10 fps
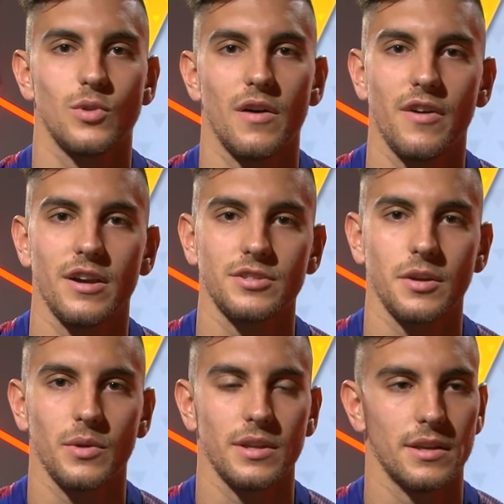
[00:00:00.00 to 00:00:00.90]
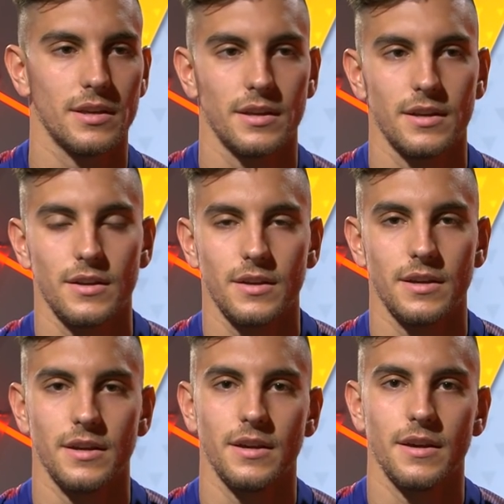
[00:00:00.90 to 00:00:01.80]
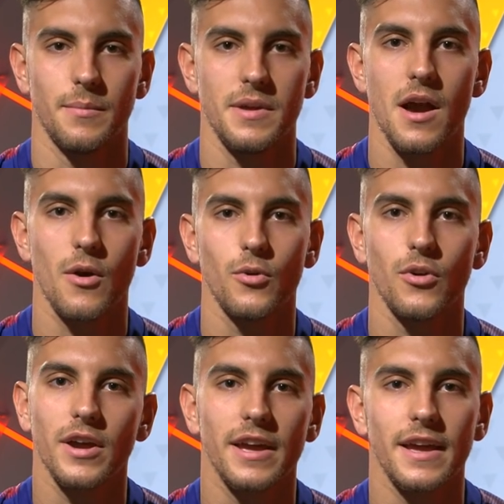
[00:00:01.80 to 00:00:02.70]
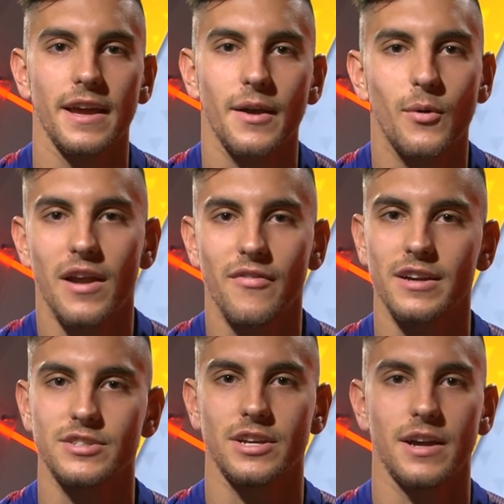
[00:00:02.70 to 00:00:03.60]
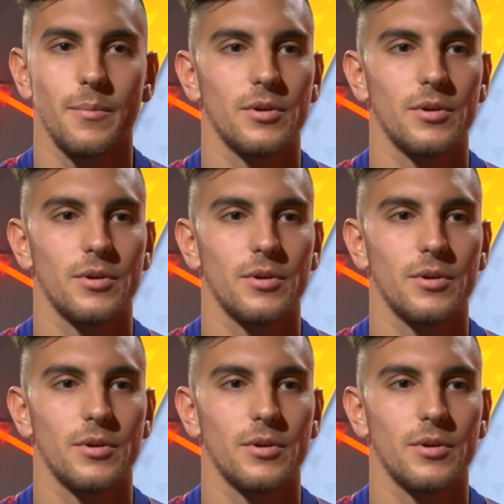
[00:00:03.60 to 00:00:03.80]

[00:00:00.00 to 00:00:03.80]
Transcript: sulla fascia, quindi eh, mi auguro che, che quella fascia